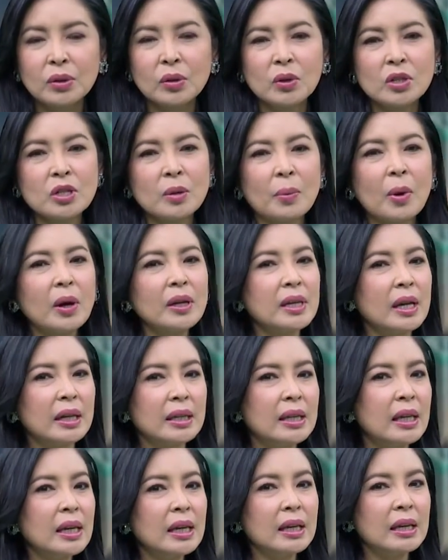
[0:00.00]
โดยเฉพาะอ
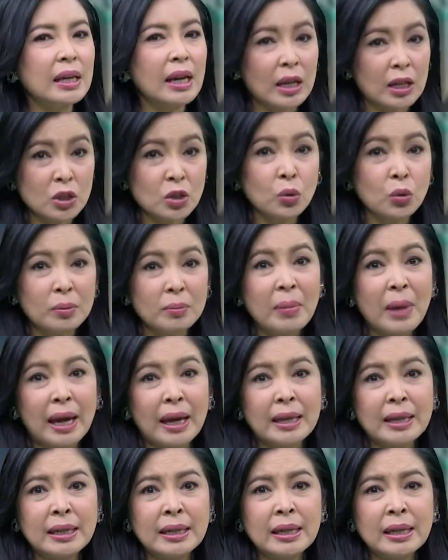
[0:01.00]
ย่างยิ่งหลักสูตรให
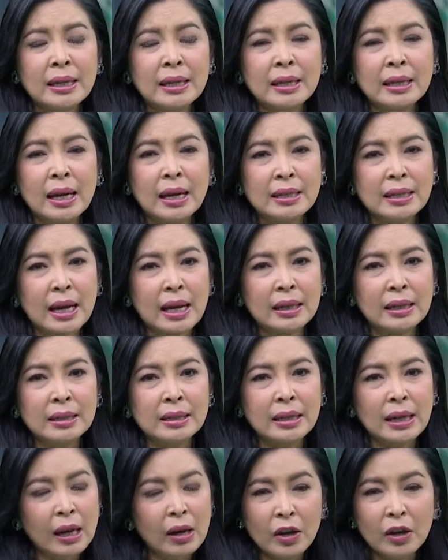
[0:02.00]
ม่ที่อาจารย์
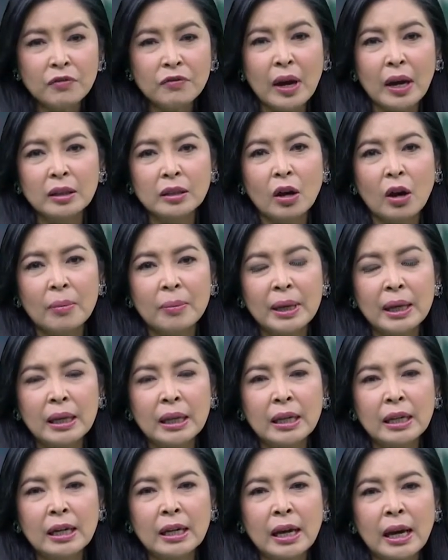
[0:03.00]
จะเล่าให้ฟังต่อไป
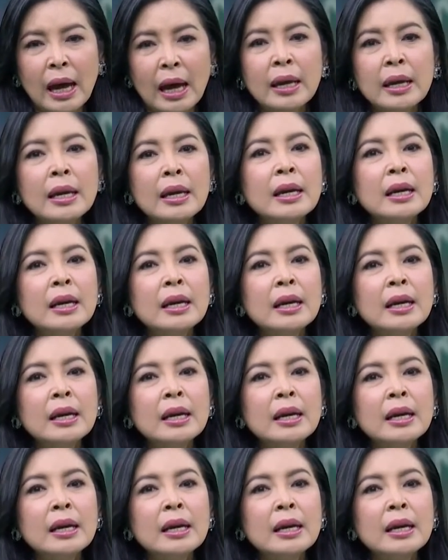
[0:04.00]
นี้เนี่ยนะคะ